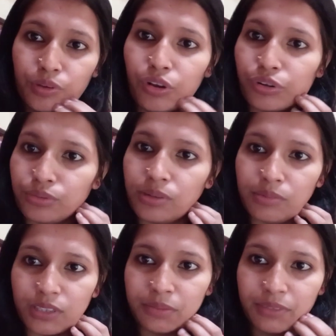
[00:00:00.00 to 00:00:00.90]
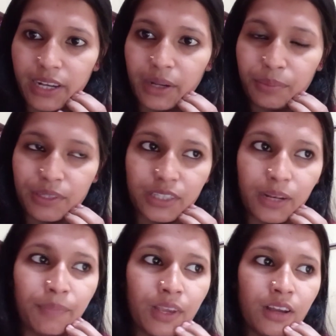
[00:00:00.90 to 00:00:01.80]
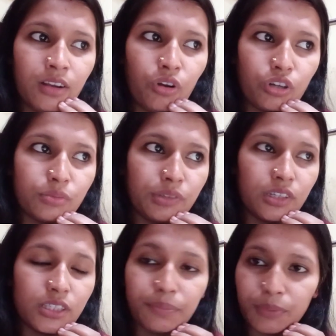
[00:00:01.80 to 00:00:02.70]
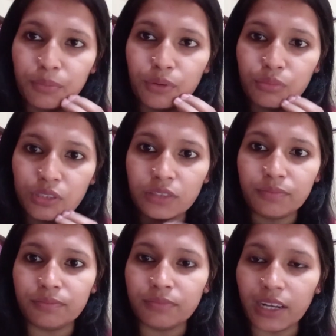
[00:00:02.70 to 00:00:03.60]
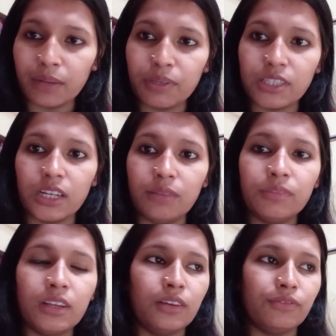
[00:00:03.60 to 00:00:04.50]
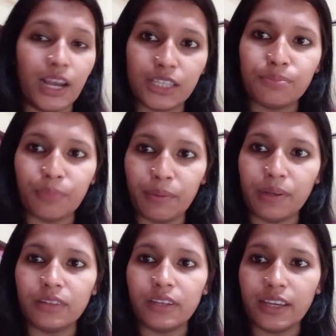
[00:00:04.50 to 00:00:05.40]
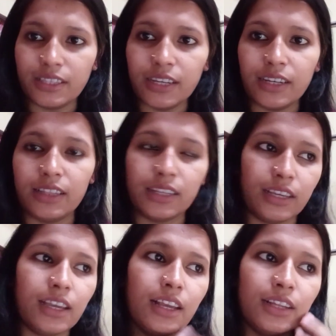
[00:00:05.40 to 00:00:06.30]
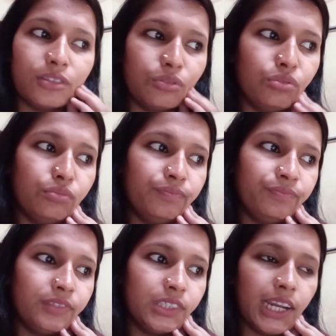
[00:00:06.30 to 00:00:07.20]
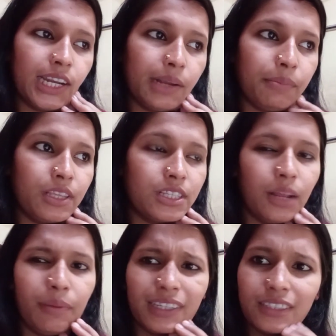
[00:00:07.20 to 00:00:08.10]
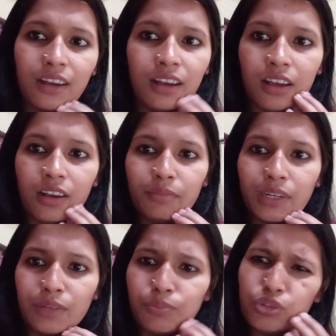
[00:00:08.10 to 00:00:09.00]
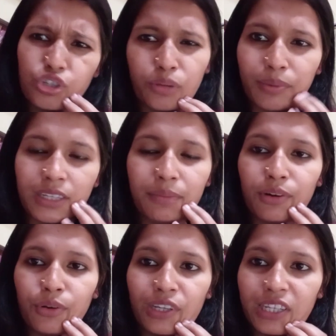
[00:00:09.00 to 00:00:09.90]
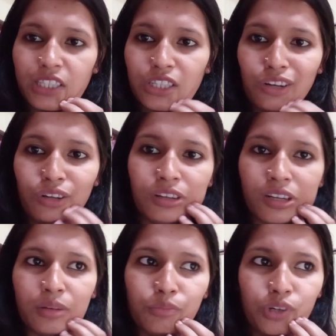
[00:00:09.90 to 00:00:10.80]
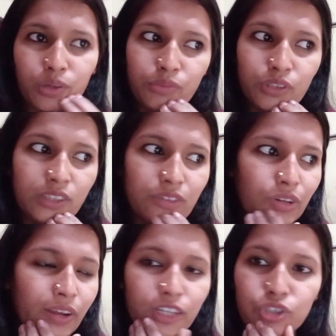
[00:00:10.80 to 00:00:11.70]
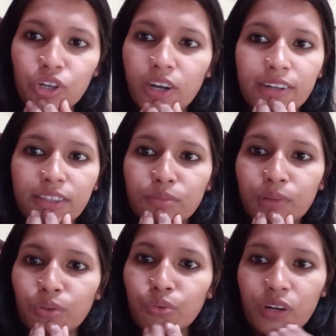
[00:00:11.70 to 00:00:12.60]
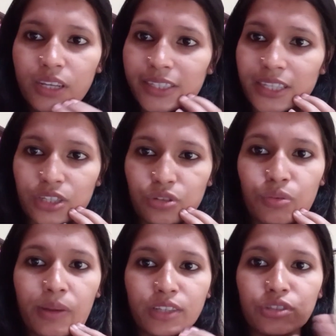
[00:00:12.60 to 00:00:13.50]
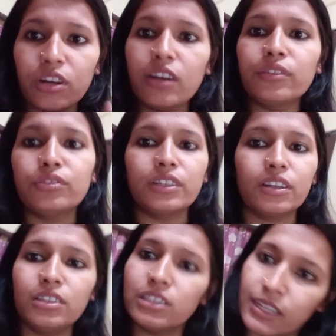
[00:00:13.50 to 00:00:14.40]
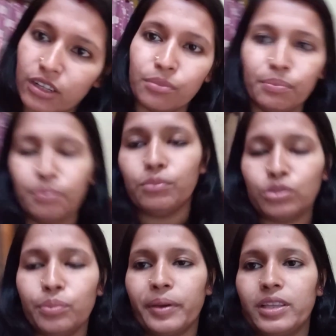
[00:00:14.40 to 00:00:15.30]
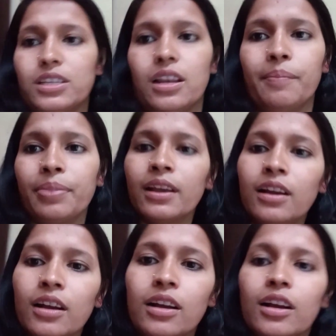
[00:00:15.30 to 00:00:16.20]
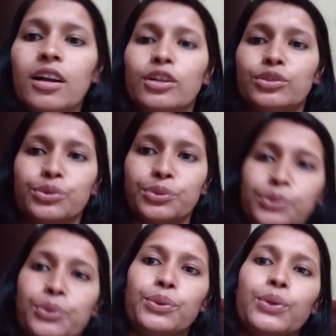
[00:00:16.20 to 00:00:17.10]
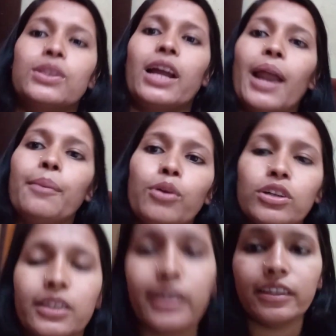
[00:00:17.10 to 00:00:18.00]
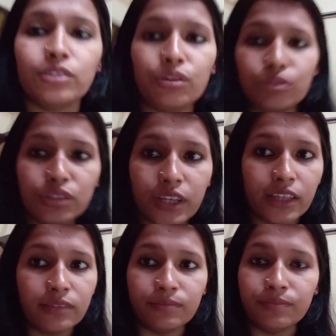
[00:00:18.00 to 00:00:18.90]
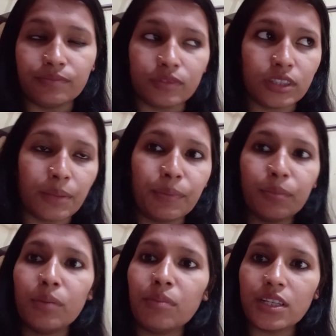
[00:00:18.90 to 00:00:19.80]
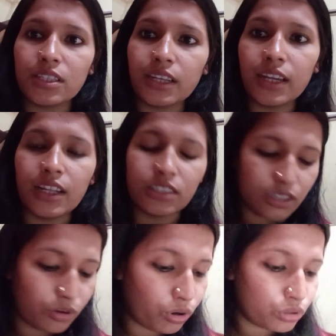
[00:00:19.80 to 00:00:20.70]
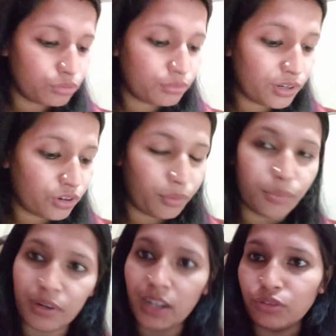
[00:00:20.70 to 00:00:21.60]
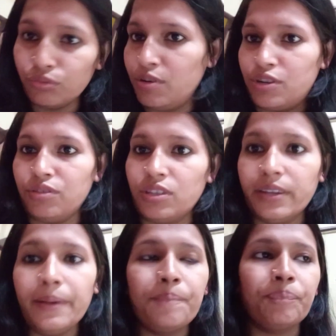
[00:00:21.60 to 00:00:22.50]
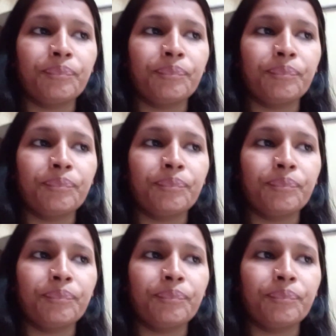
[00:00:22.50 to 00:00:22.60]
সময় অক্টোবর মাসে আমি টাকা পেয়েছিলাম অক্টোবর না সেপ্টেম্বর মাসের টাকা পেয়েছিলাম ফার্স্ট পেমেন্ট এই চ্যানেল থেকে তো যা টাকা পেয়েছিলাম একটা মানে পুজোর শপিংটা আমার হয়ে গেছিলো মোটামুটি ওই ধরো একশো ডলারে তোমরা গুগলে গিয়ে সার্চ করবে একশো ডলার কত টাকা সেরকম মতো পেয়েছিলাম তো তারপর থেকে ধরো সেই সেপ্টেম্বর মাস থেকে আজকে অক্টোবর নভেম্বর আর দু মাস হয়েছে